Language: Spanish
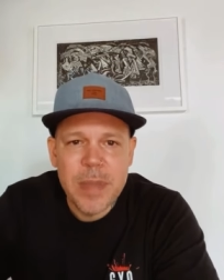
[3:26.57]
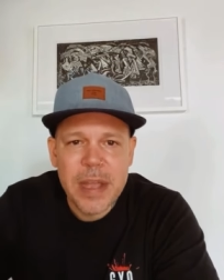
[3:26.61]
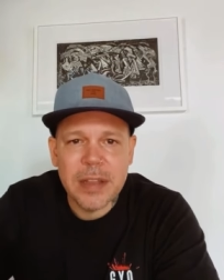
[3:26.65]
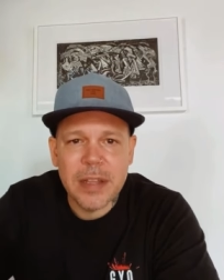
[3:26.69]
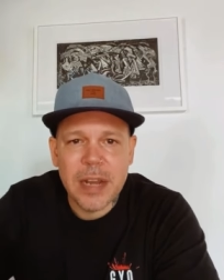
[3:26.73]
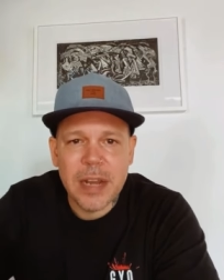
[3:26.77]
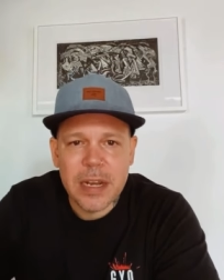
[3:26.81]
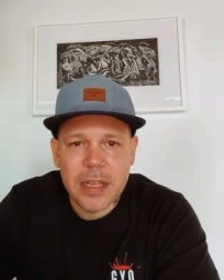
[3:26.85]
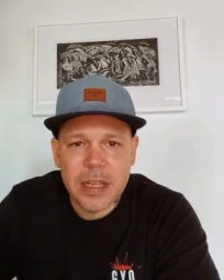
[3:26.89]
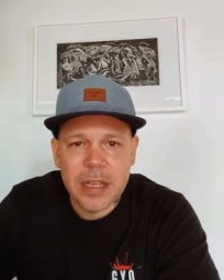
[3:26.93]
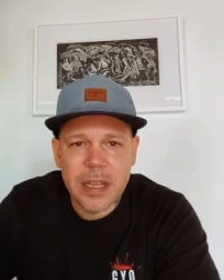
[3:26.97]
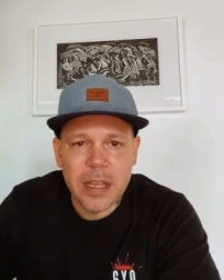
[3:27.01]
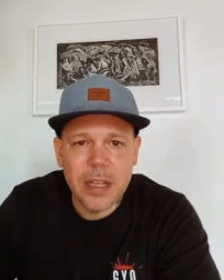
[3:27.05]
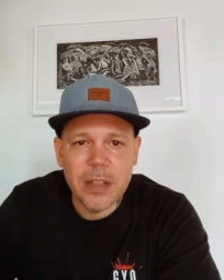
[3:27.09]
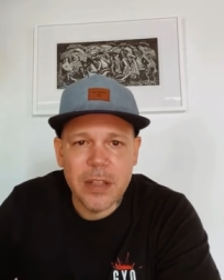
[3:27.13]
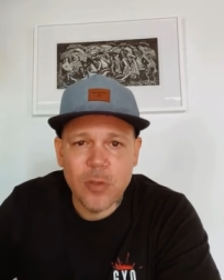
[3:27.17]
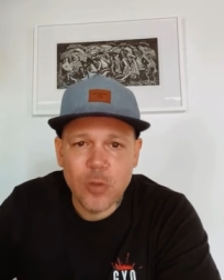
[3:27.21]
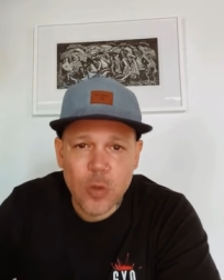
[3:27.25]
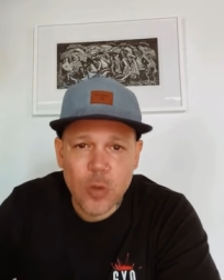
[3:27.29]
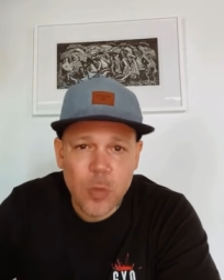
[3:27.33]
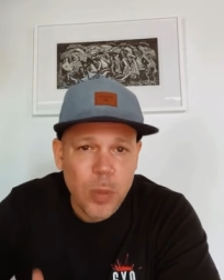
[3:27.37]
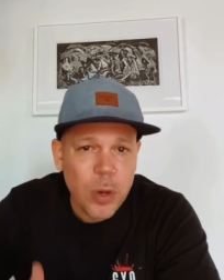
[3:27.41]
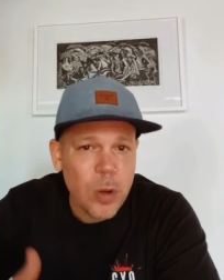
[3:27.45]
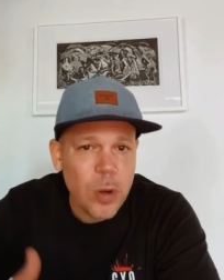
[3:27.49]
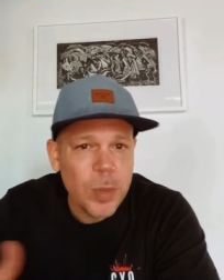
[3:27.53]
mientras que
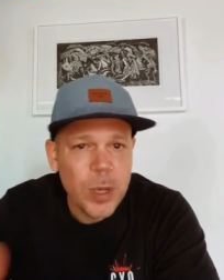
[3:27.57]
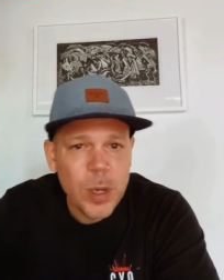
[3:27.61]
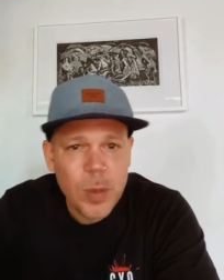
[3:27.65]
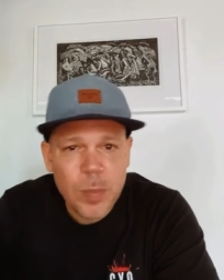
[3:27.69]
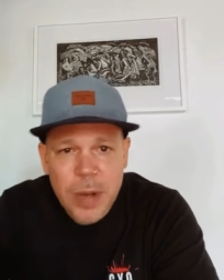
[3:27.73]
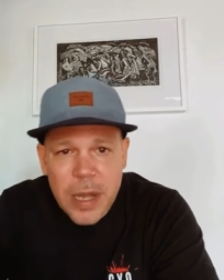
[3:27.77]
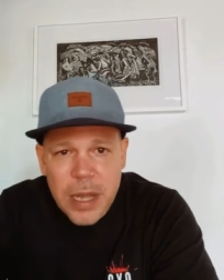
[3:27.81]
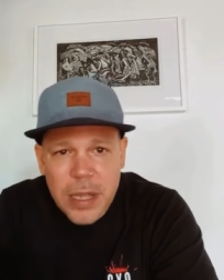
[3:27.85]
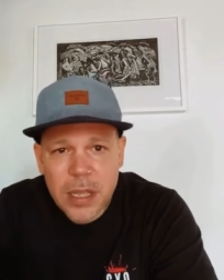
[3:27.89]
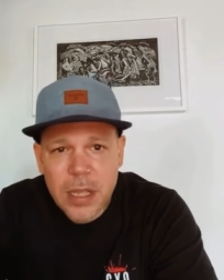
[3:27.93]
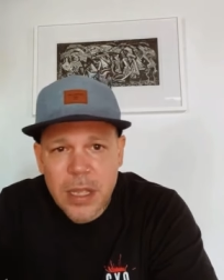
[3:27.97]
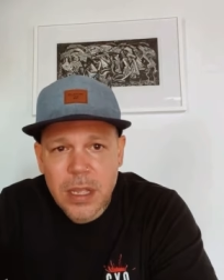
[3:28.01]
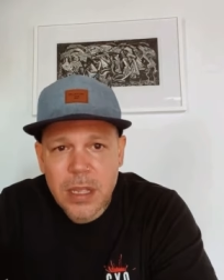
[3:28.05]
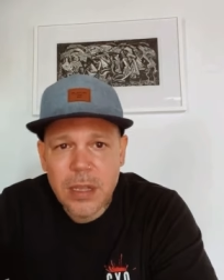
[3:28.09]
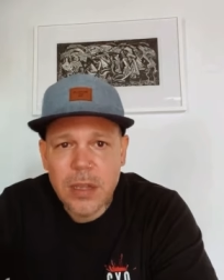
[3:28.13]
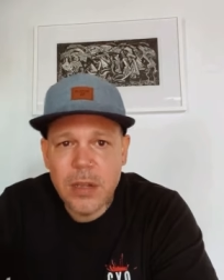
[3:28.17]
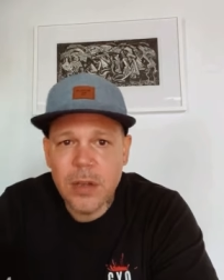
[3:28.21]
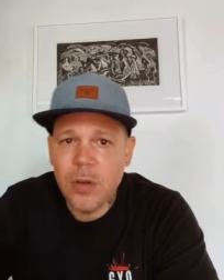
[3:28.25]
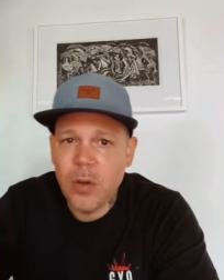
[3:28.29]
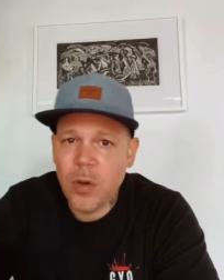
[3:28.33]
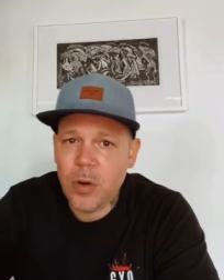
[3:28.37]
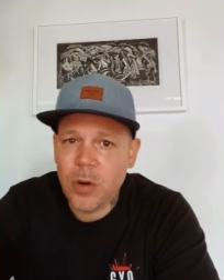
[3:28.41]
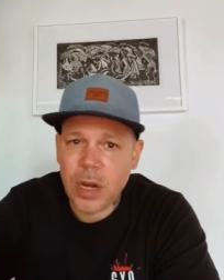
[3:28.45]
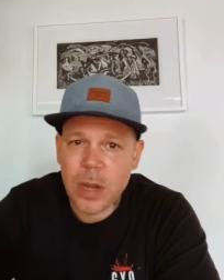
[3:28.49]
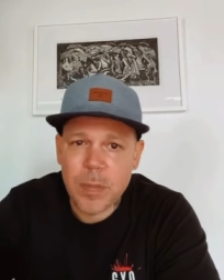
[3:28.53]
en su propio
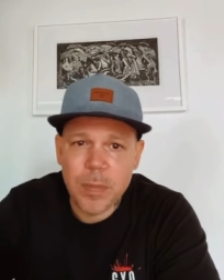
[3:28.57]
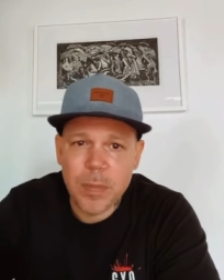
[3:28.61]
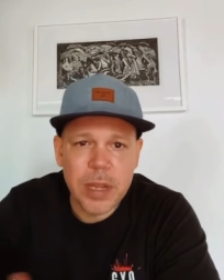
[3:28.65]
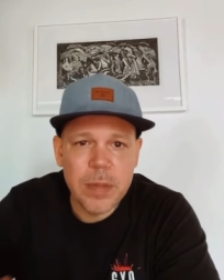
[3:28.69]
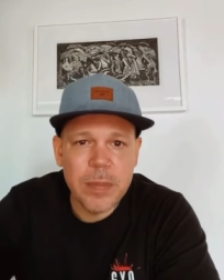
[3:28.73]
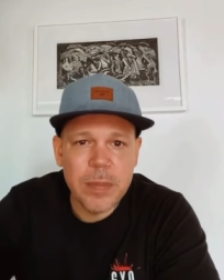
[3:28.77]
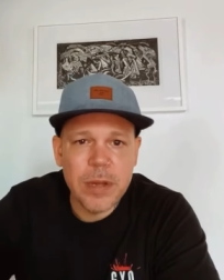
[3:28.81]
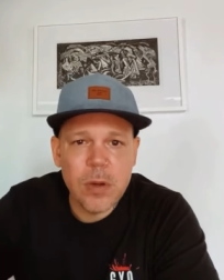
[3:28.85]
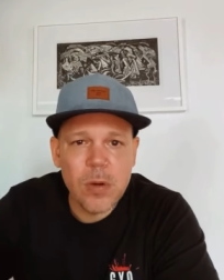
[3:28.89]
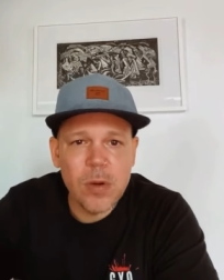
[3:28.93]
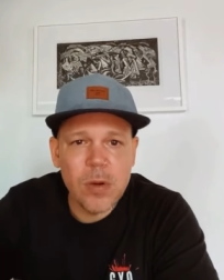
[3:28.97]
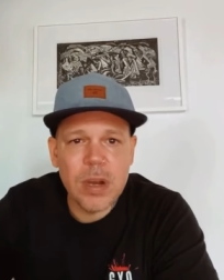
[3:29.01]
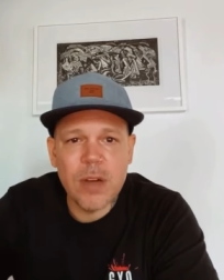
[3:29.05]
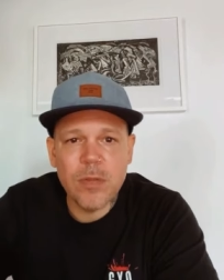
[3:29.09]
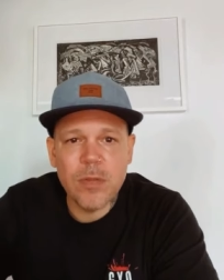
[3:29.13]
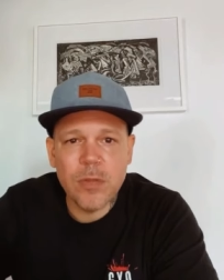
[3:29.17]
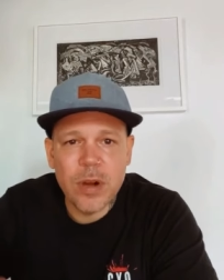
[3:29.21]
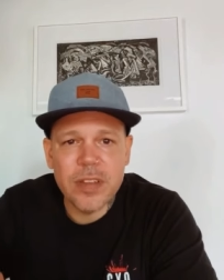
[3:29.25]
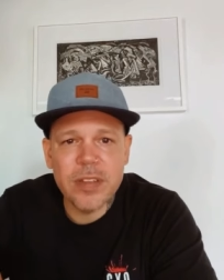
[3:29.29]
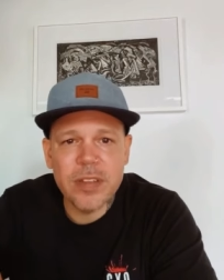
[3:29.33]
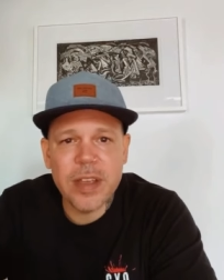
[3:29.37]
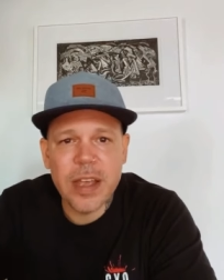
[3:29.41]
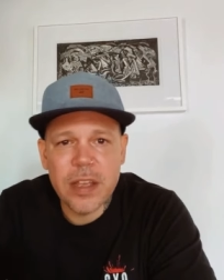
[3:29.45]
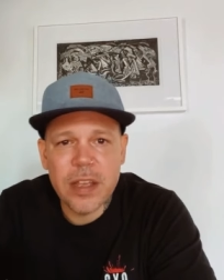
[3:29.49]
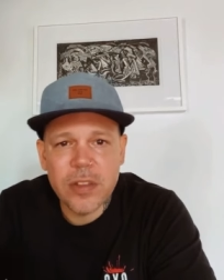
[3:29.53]
país nos reprimen con la
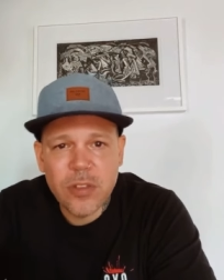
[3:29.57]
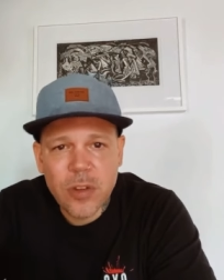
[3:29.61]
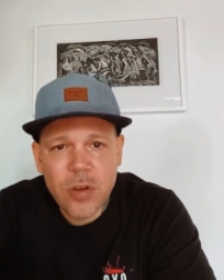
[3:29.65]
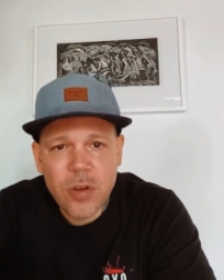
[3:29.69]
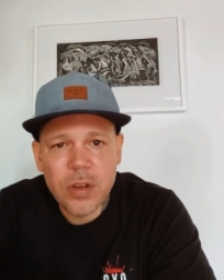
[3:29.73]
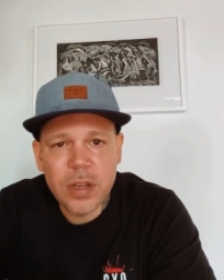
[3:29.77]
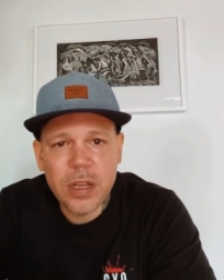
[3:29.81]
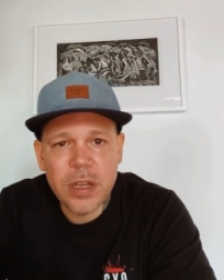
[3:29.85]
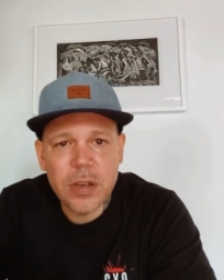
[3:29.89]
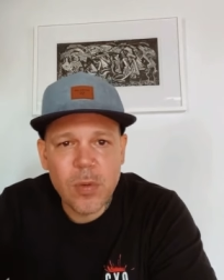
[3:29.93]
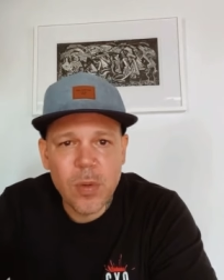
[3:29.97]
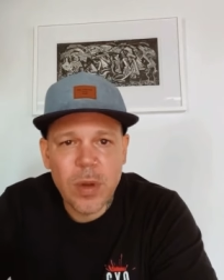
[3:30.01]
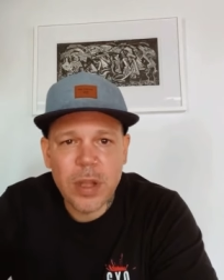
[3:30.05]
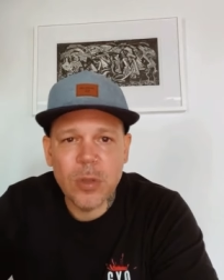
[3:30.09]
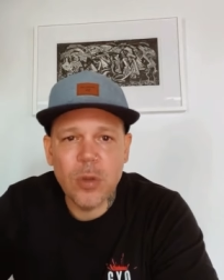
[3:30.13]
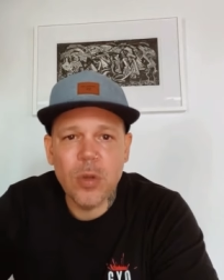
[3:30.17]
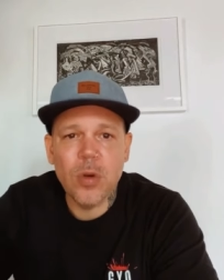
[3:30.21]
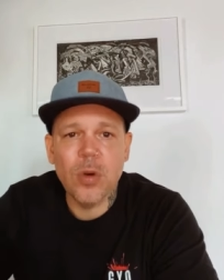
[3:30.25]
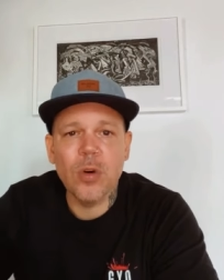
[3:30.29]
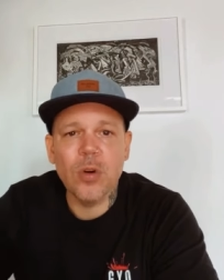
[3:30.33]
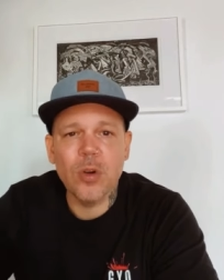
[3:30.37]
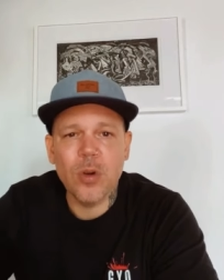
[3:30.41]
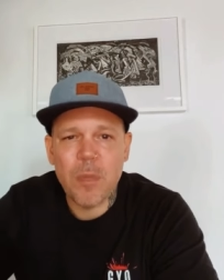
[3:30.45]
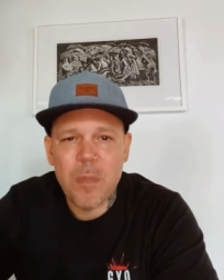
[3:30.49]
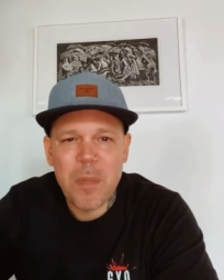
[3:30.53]
fuerza de choque
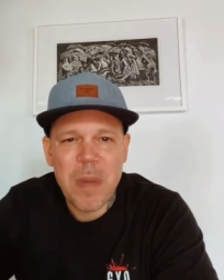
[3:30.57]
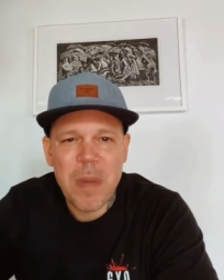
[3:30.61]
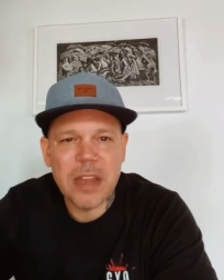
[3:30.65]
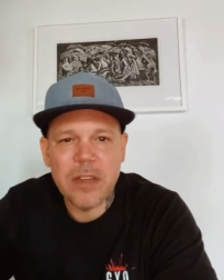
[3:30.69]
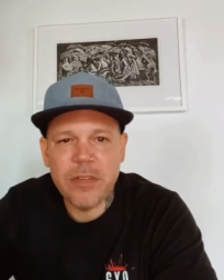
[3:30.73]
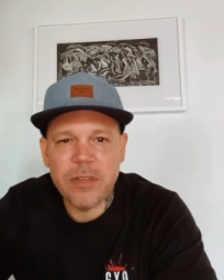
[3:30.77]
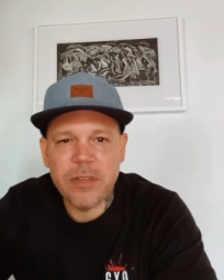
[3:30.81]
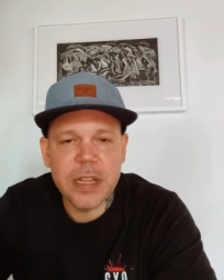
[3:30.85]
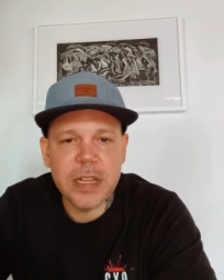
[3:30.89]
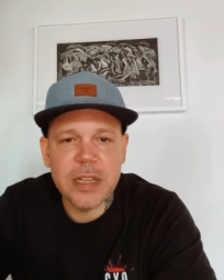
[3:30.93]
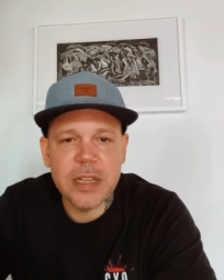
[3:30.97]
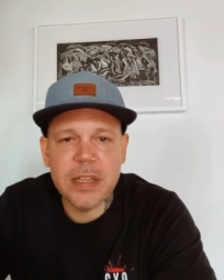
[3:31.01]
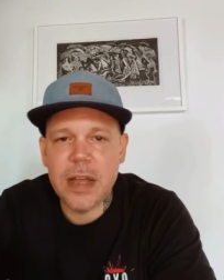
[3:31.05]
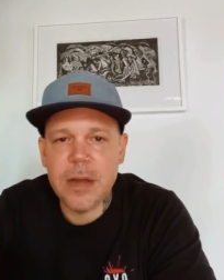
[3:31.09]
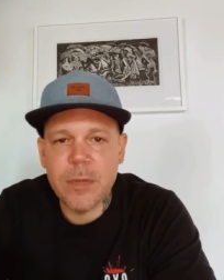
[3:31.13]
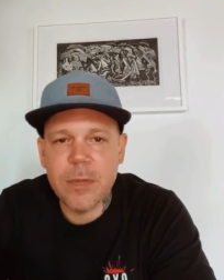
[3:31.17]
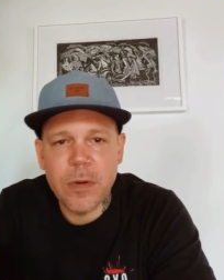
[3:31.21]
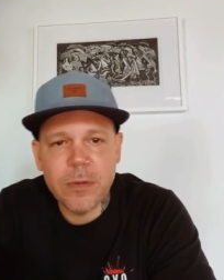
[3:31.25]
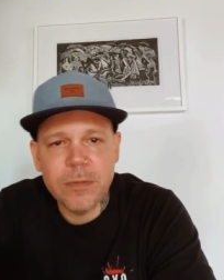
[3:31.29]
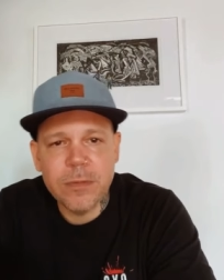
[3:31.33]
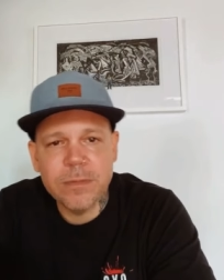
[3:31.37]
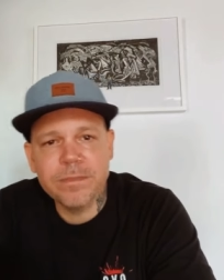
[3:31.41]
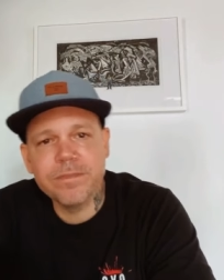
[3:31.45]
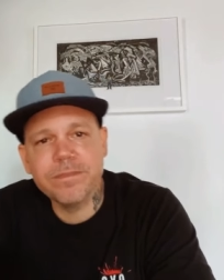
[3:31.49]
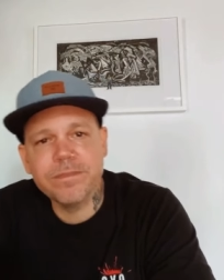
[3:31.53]
cuando nos
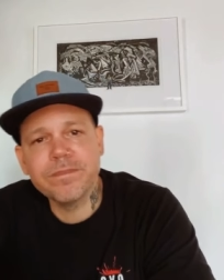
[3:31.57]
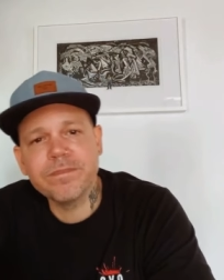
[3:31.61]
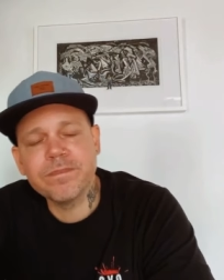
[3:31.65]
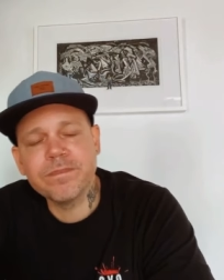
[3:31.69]
manifestamos.